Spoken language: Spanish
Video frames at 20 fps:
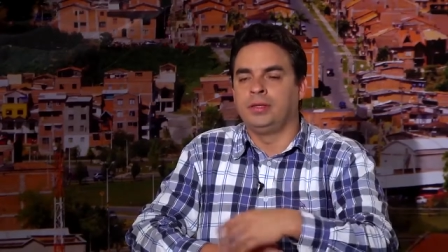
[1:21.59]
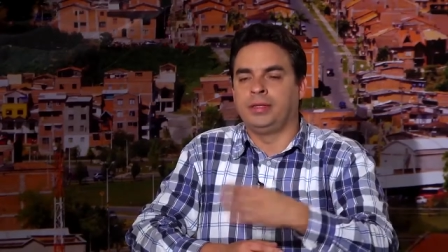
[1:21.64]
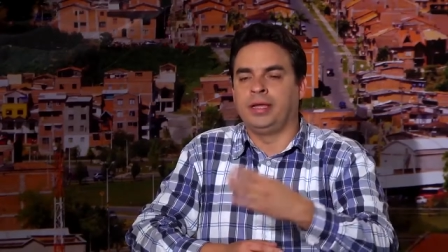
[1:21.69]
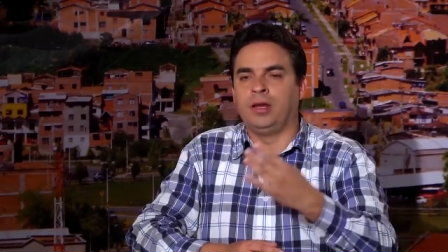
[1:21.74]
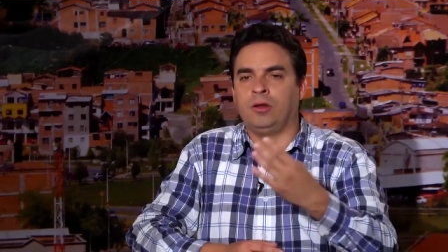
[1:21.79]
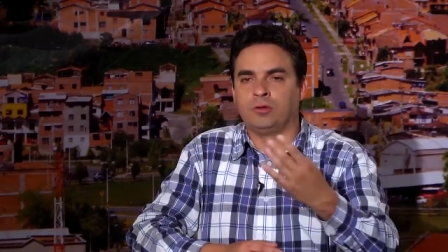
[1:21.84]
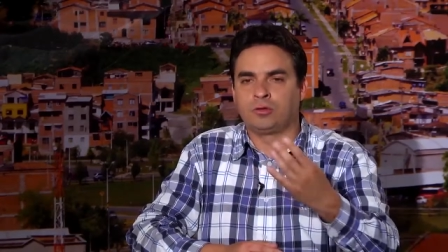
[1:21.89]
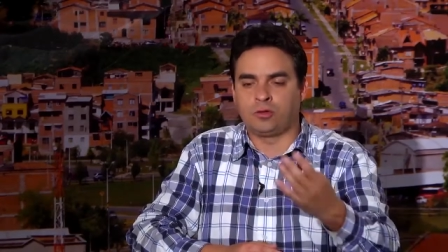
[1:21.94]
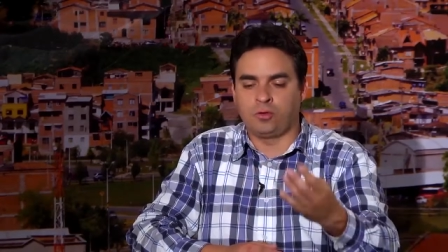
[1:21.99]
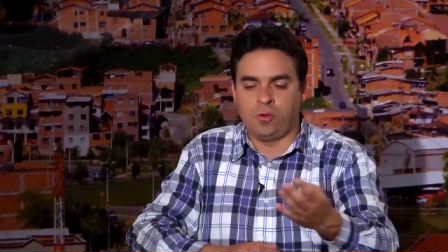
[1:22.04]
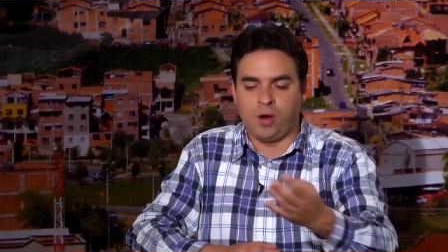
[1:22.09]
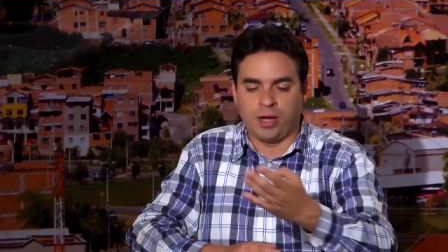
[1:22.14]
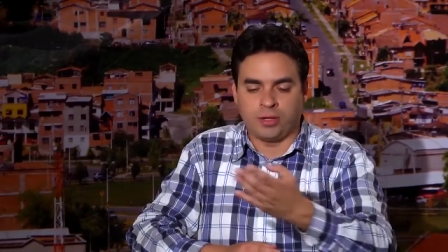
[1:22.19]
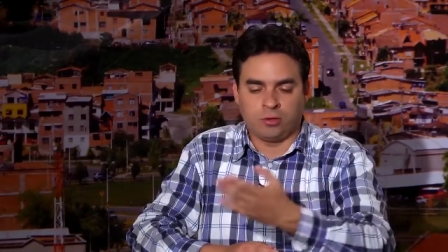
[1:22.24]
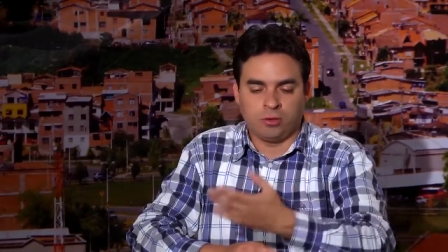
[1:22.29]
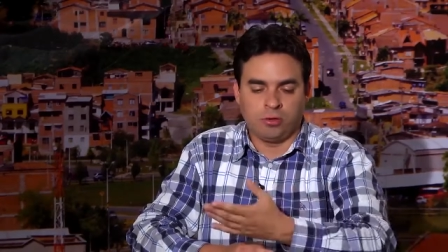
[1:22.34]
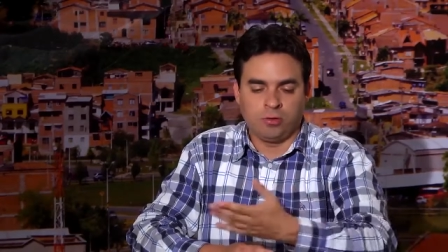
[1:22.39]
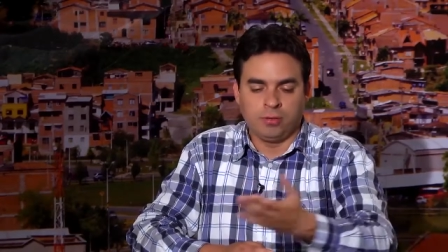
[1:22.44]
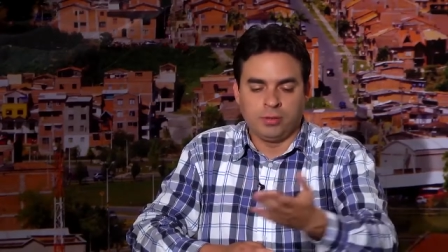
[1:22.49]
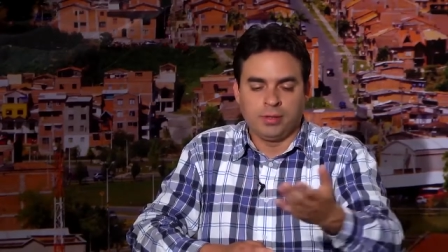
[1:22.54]
de los
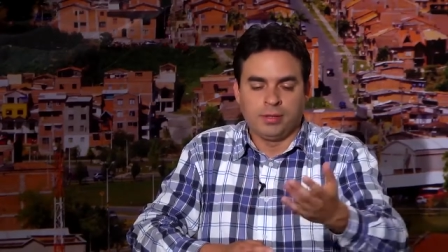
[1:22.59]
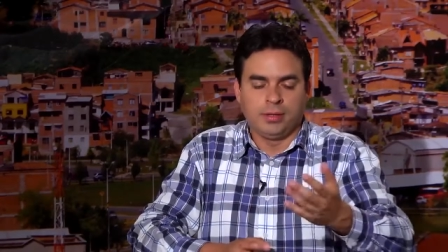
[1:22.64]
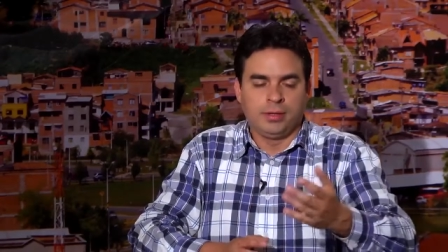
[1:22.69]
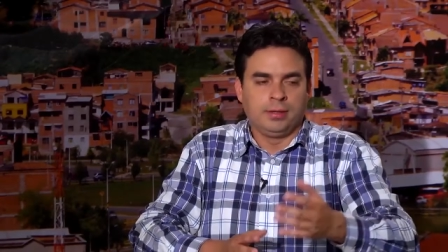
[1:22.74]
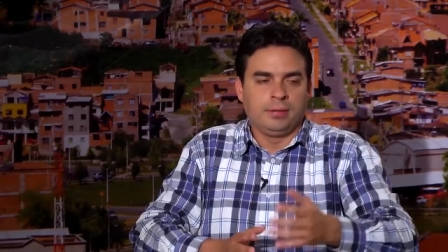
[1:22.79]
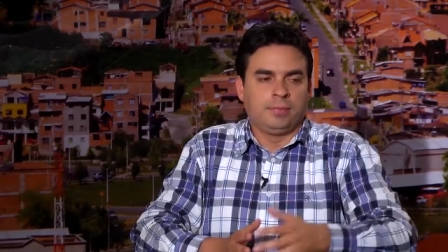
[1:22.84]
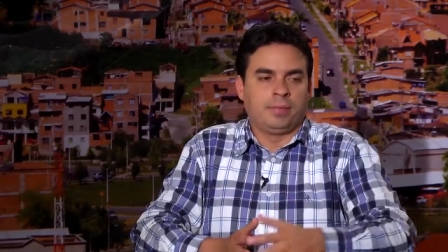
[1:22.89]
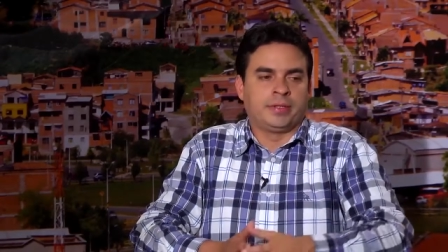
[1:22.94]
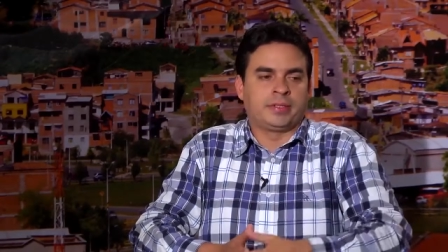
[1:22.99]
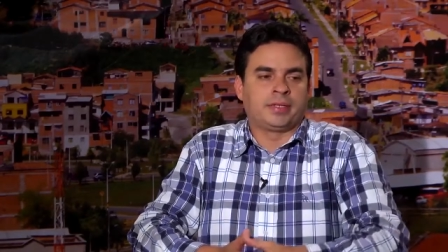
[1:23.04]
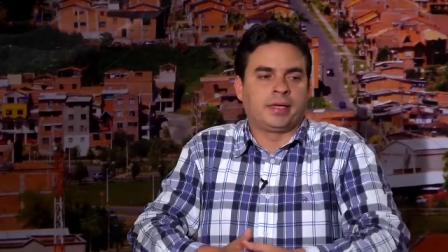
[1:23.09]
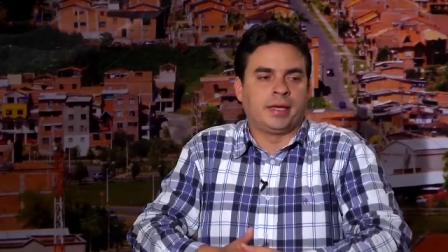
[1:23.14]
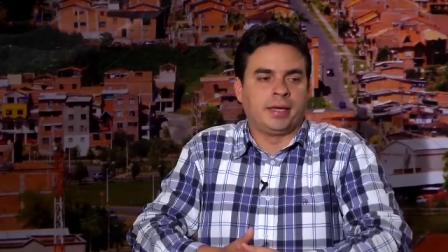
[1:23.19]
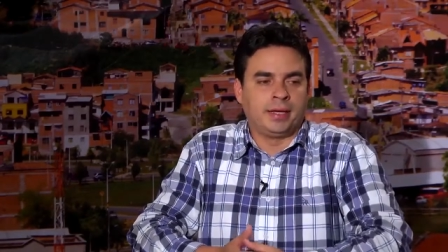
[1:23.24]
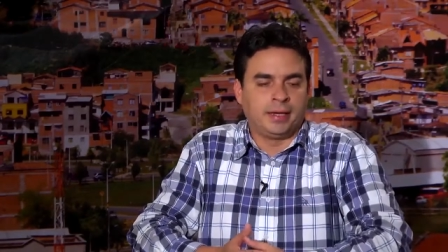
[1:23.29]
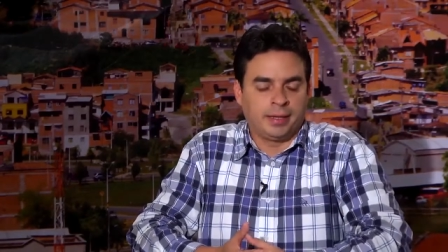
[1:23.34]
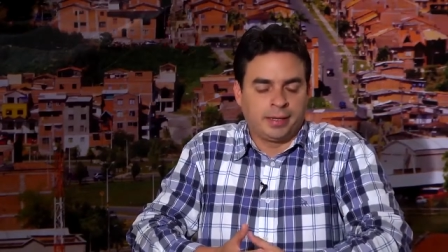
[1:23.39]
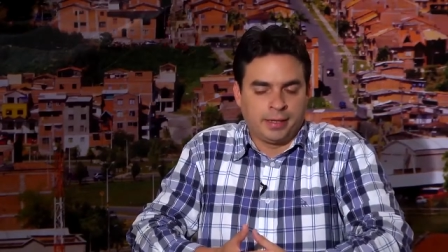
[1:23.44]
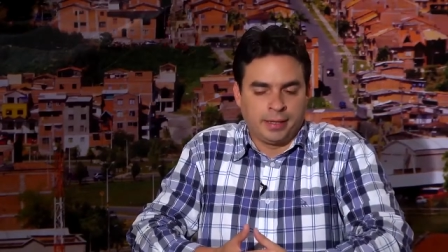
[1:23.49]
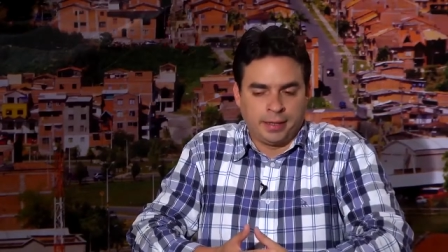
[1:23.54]
cuatro pues,
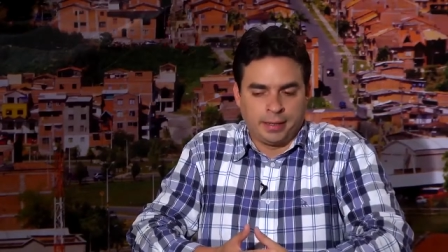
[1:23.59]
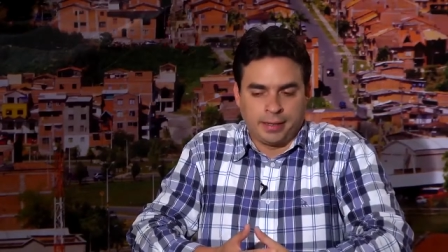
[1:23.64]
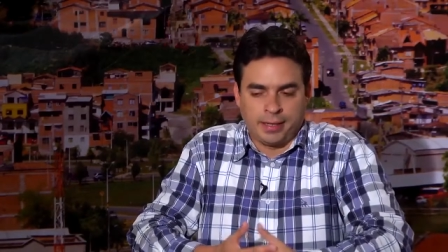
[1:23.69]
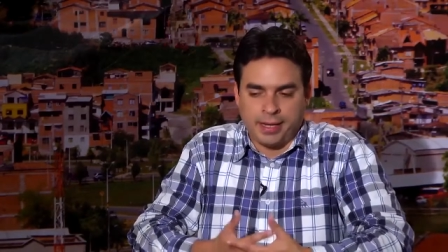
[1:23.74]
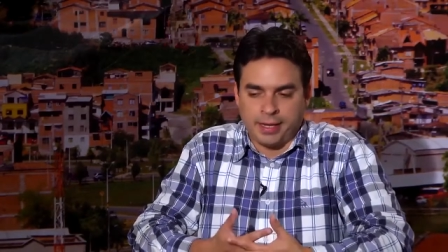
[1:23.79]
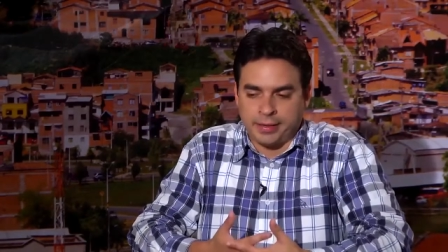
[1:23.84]
que,